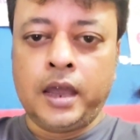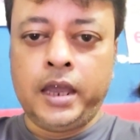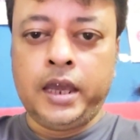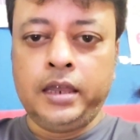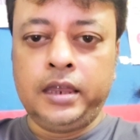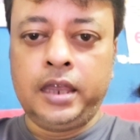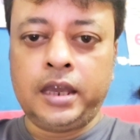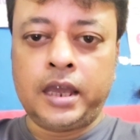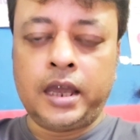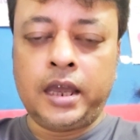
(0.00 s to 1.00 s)
এইখান
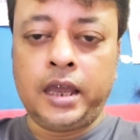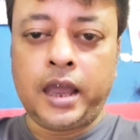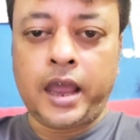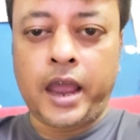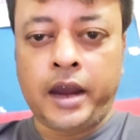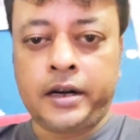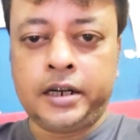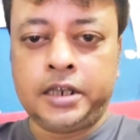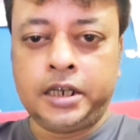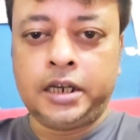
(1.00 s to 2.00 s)
থেকে
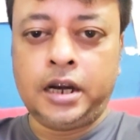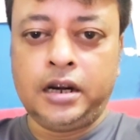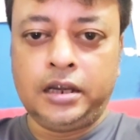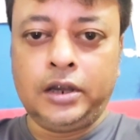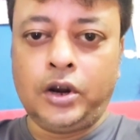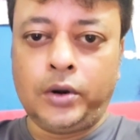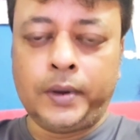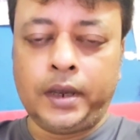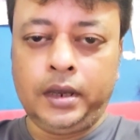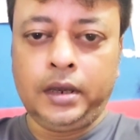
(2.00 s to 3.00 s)
একটা শিক্ষা নিতে
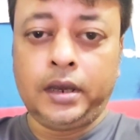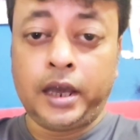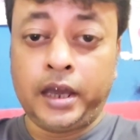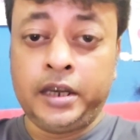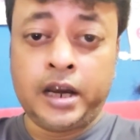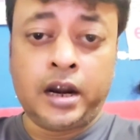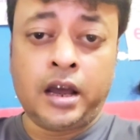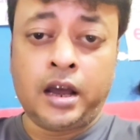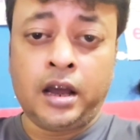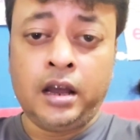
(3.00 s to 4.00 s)
হবে এই
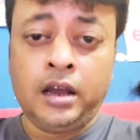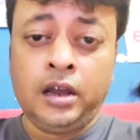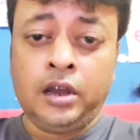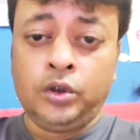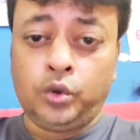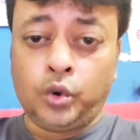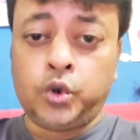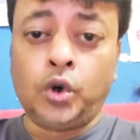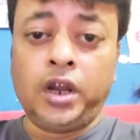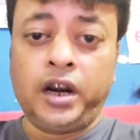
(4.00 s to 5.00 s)
যারা
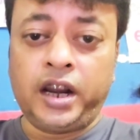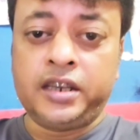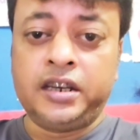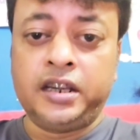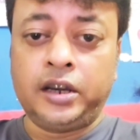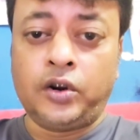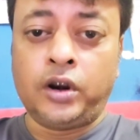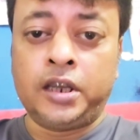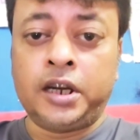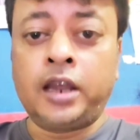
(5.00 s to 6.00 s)
তোষণের রাজনীতি
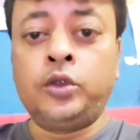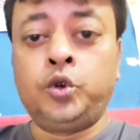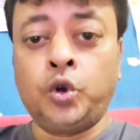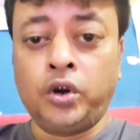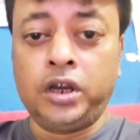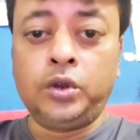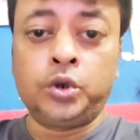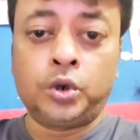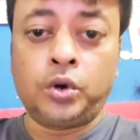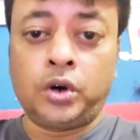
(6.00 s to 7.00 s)
করে যারা জঙ্গি
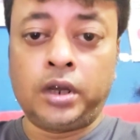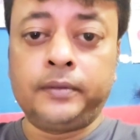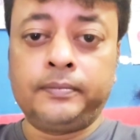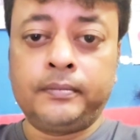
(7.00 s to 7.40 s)
তোষণ করে